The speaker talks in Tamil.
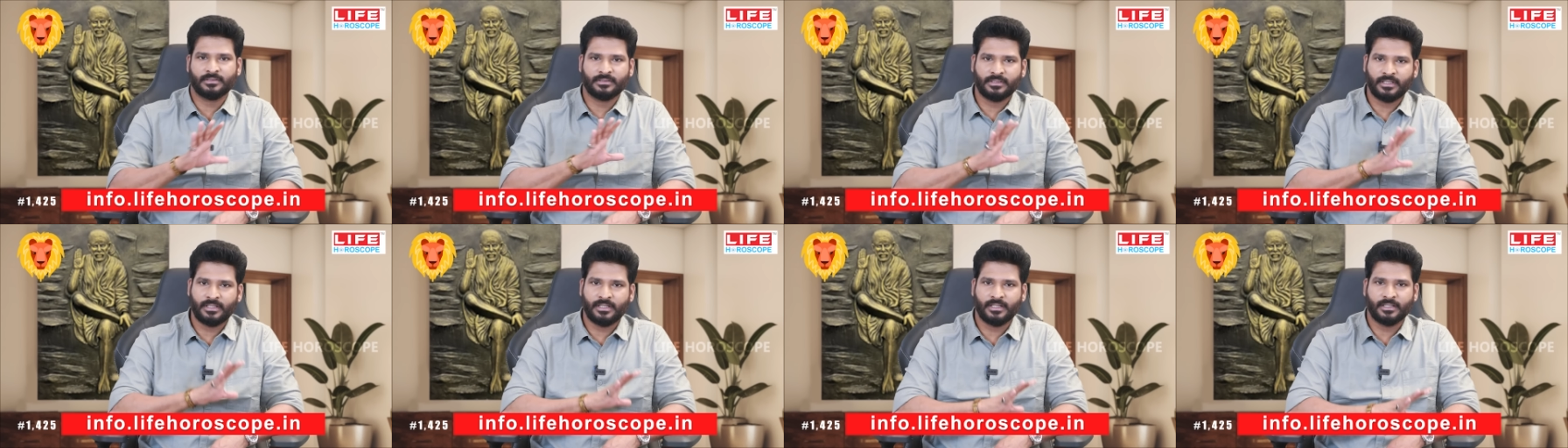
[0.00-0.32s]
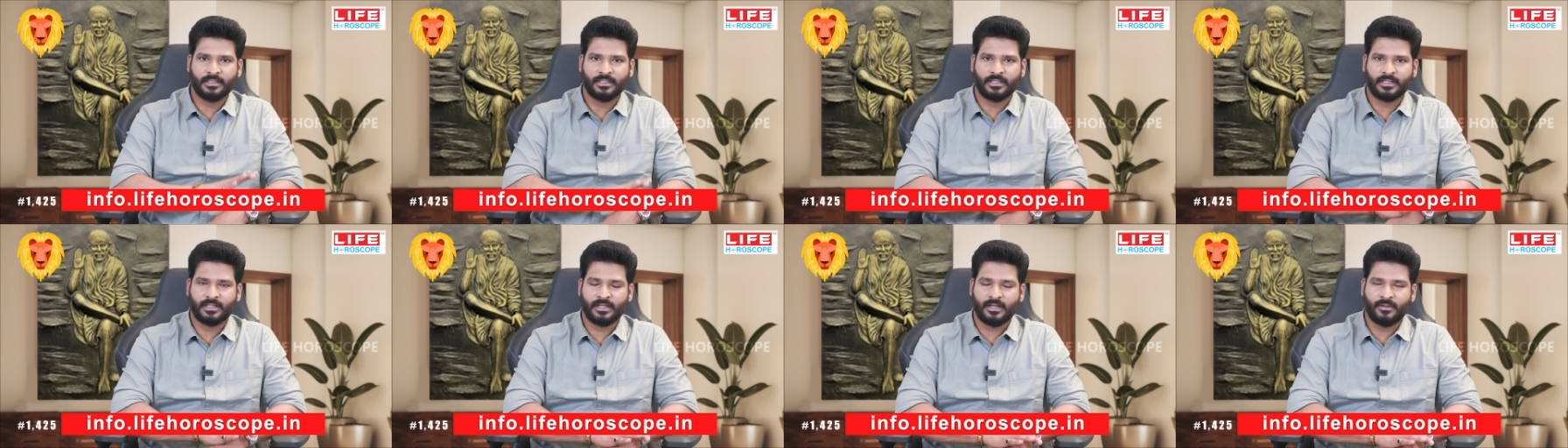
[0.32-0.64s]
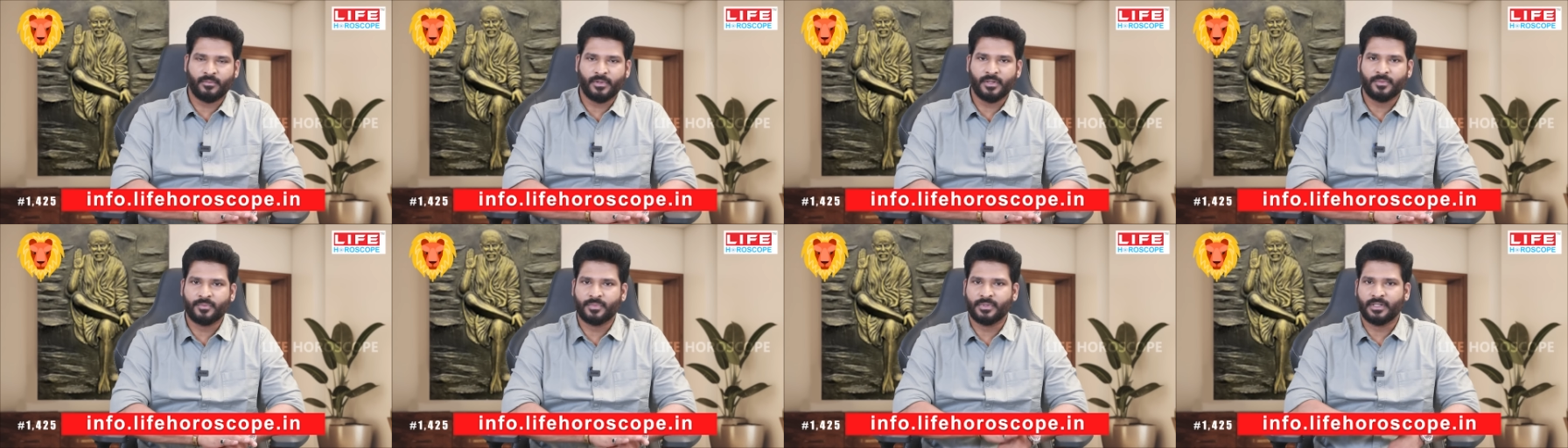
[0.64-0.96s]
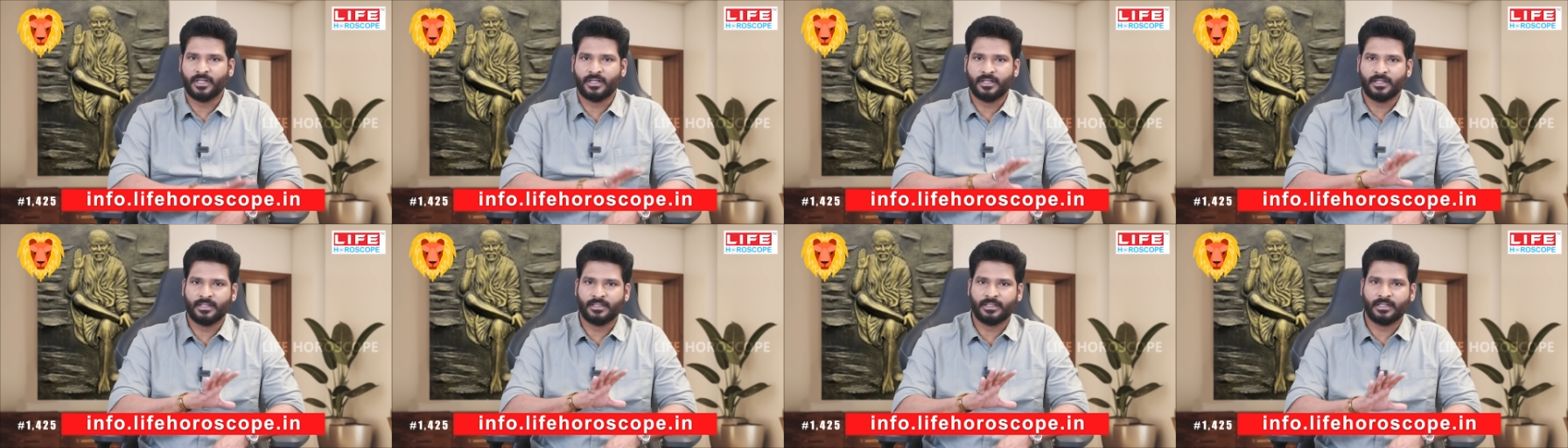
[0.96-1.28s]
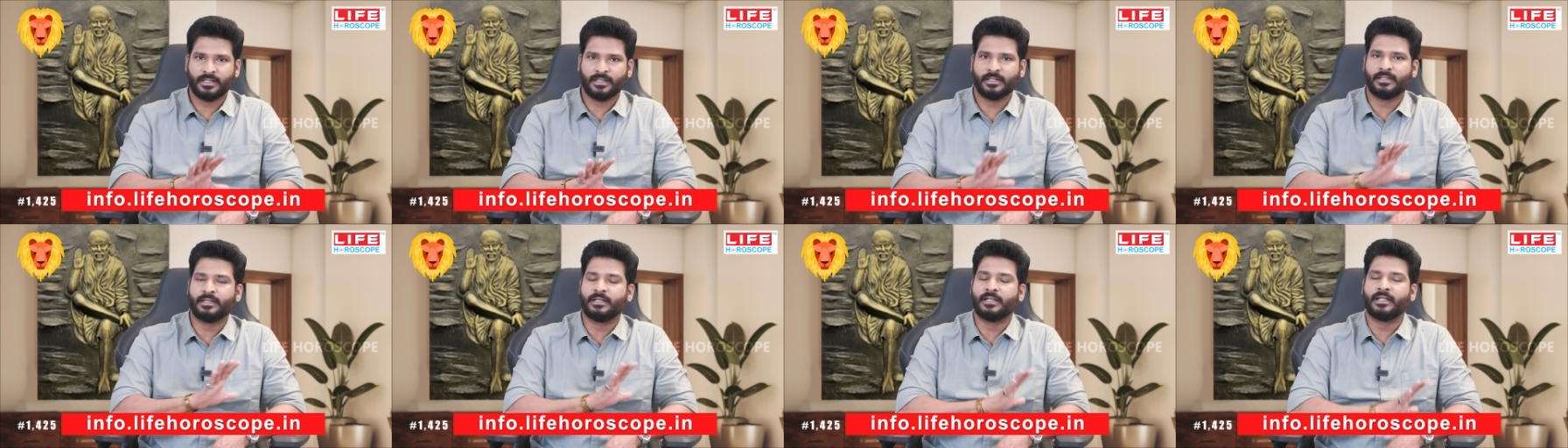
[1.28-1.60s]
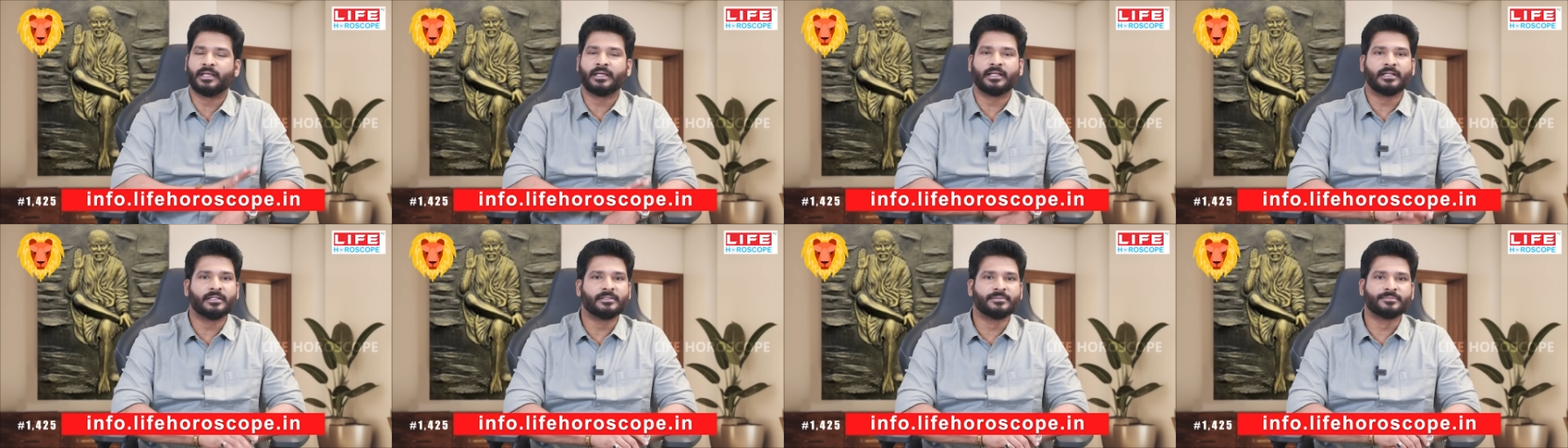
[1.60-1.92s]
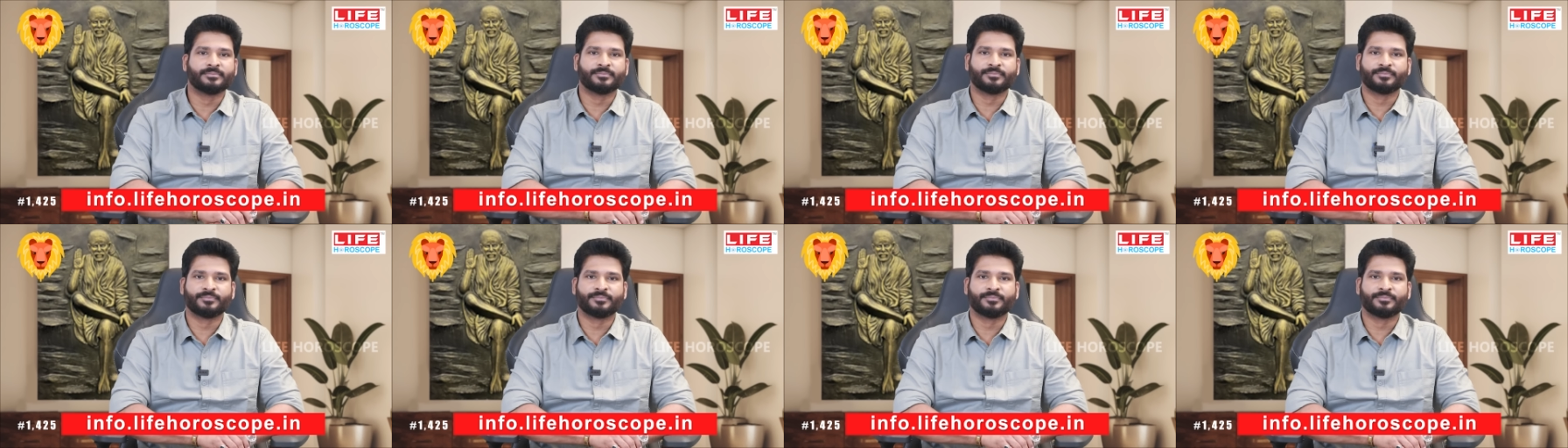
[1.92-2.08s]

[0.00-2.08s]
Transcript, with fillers: நல்ல கிரக அமைப்பு நல்ல கிரக நிலைகள்